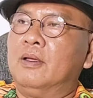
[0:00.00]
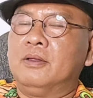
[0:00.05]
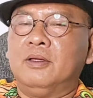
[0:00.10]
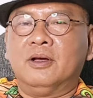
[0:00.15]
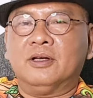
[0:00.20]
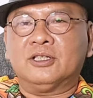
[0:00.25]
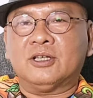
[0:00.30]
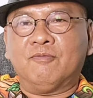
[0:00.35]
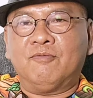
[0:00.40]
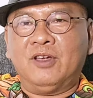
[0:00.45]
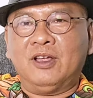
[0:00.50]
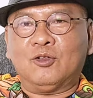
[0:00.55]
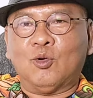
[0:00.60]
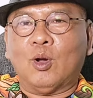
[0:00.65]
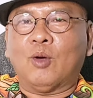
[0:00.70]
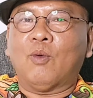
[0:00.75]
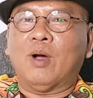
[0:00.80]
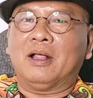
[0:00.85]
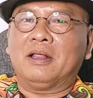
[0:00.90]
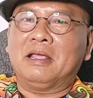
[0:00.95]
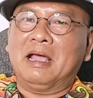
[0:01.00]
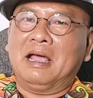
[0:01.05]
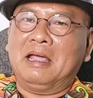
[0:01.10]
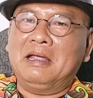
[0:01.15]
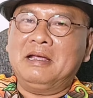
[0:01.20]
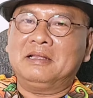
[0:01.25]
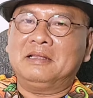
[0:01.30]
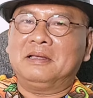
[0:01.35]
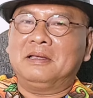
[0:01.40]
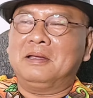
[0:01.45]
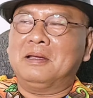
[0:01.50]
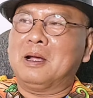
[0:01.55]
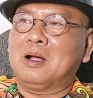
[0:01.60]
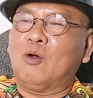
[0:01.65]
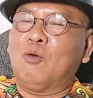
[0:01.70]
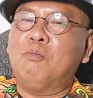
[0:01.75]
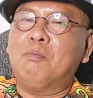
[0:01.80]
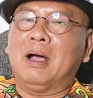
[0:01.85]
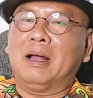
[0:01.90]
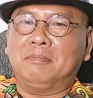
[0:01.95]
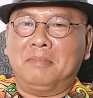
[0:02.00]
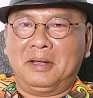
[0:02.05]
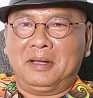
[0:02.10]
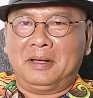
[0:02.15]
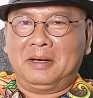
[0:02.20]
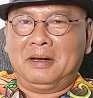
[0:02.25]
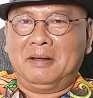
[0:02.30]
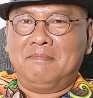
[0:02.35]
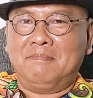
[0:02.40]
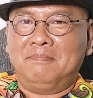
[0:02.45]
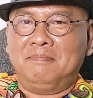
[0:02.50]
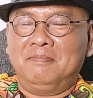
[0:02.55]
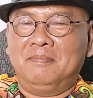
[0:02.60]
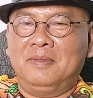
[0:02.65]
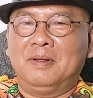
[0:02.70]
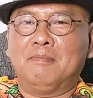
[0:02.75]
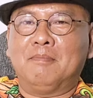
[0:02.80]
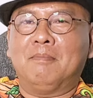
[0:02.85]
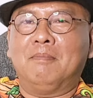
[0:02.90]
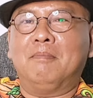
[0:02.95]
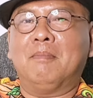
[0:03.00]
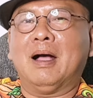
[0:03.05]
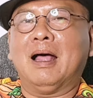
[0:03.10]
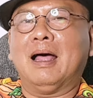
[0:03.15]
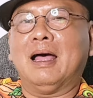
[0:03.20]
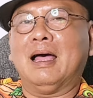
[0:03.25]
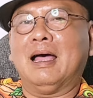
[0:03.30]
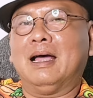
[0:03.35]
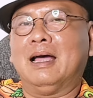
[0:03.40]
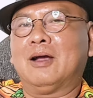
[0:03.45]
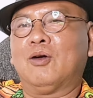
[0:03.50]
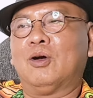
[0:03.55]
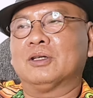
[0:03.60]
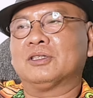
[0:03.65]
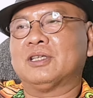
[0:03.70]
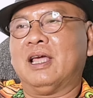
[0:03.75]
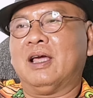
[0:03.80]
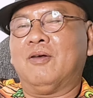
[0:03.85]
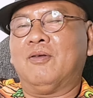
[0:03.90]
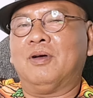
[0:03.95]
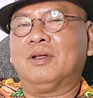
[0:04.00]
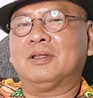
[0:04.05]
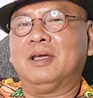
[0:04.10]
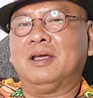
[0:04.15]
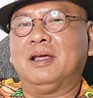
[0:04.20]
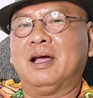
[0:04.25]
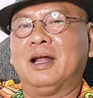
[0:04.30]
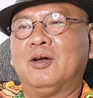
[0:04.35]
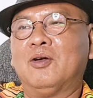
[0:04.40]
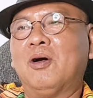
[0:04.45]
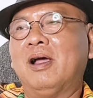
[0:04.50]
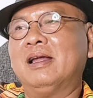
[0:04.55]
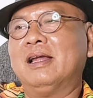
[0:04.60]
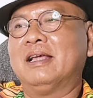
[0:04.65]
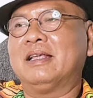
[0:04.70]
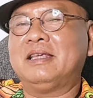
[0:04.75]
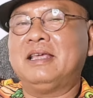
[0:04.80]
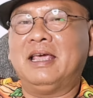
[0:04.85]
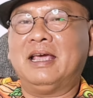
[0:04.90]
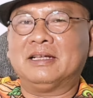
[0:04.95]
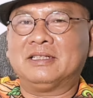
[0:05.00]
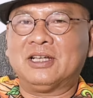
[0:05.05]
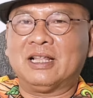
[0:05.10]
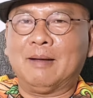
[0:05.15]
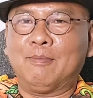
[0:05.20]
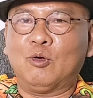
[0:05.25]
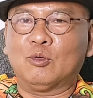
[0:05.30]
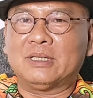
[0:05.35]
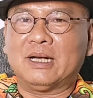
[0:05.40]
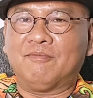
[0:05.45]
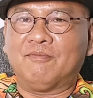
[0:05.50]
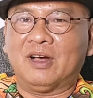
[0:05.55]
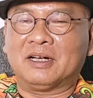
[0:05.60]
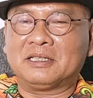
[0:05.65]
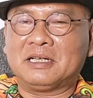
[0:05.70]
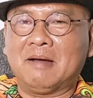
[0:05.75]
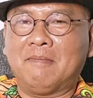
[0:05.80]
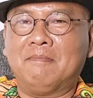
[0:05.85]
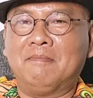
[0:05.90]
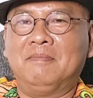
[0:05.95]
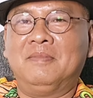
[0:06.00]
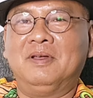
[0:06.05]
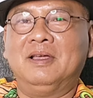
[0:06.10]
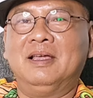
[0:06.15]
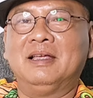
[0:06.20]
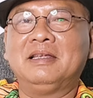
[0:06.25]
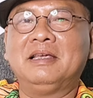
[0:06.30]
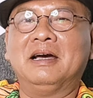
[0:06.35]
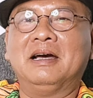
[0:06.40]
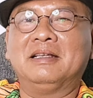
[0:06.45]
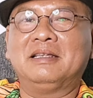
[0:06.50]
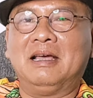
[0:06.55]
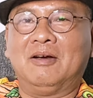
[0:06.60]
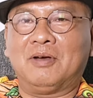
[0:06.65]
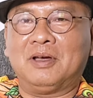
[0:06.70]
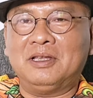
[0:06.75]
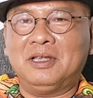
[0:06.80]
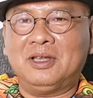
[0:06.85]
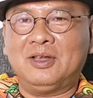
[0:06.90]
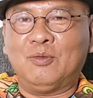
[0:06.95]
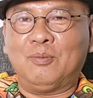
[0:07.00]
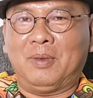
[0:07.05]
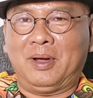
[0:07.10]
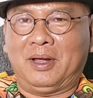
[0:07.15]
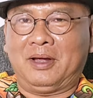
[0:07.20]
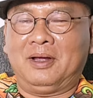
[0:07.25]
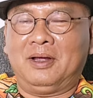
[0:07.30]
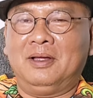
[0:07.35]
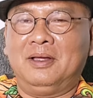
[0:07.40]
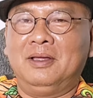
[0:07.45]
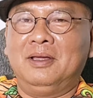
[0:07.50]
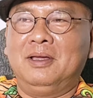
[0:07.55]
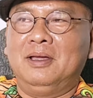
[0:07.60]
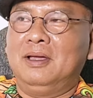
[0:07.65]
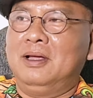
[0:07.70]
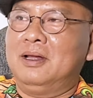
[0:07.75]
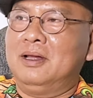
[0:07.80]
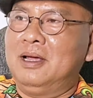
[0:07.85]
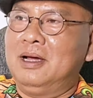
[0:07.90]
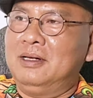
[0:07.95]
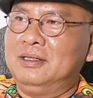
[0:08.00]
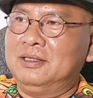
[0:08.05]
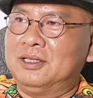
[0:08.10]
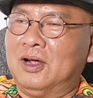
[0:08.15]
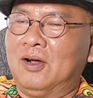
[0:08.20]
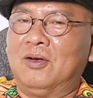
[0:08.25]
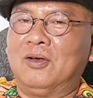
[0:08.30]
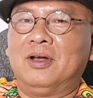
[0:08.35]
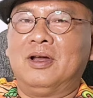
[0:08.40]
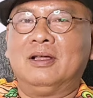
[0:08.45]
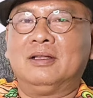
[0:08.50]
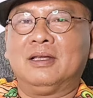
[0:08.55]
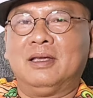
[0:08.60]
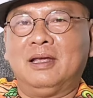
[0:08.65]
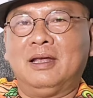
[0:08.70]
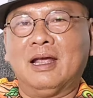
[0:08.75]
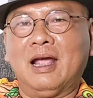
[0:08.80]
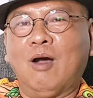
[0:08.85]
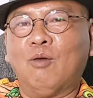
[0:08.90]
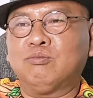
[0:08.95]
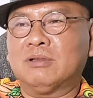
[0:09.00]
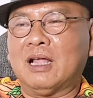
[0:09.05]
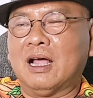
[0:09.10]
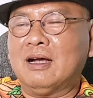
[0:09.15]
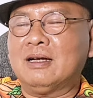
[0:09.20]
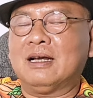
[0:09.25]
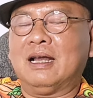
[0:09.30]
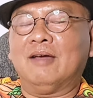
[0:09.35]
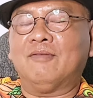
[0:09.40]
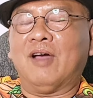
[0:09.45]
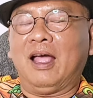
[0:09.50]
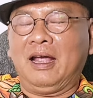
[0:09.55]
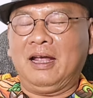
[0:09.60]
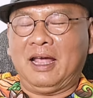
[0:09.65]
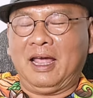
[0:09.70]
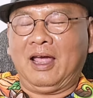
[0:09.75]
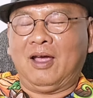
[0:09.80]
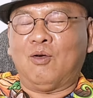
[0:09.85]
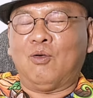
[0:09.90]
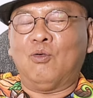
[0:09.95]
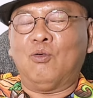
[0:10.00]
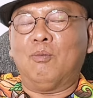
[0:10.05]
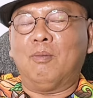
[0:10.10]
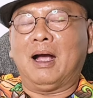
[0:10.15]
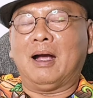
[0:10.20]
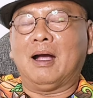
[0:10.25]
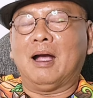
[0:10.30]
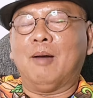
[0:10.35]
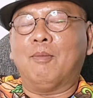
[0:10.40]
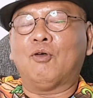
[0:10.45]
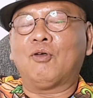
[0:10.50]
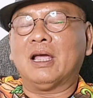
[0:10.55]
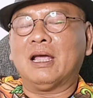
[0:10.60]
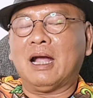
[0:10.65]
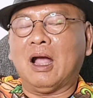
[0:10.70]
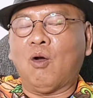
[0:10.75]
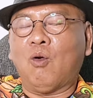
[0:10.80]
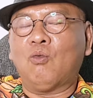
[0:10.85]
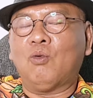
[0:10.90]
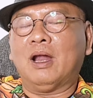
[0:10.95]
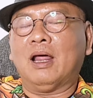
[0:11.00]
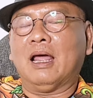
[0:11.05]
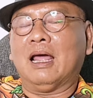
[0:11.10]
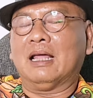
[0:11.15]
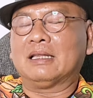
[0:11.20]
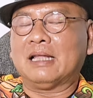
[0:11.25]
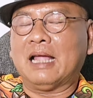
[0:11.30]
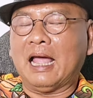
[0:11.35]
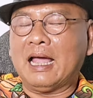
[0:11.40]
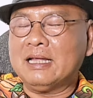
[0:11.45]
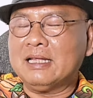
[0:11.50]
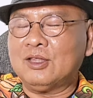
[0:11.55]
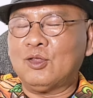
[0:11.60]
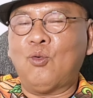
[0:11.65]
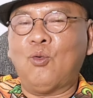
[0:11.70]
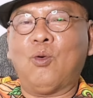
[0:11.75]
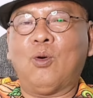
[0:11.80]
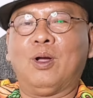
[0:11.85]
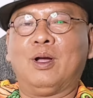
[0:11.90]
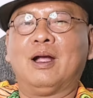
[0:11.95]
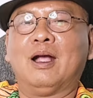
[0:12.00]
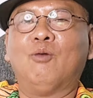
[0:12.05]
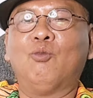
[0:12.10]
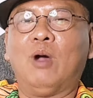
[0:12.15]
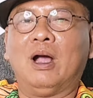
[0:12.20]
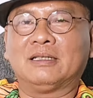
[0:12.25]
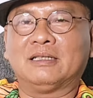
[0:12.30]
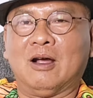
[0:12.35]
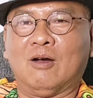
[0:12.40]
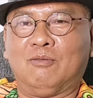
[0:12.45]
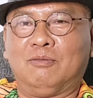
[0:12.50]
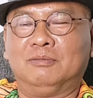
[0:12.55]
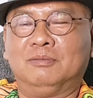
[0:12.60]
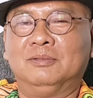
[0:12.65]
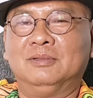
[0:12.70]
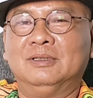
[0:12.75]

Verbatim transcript: vừa xong phiên tòa hòa giải thì cũng mạnh miệng lắm bà khọt xèo thì à, nói là gia sẽ thắng 100% nhờ vào cái di chúc miệng nhưng rồi đó thì ông thất lại phản kèo bằng à, một cái câu là thắng thua không quan trọng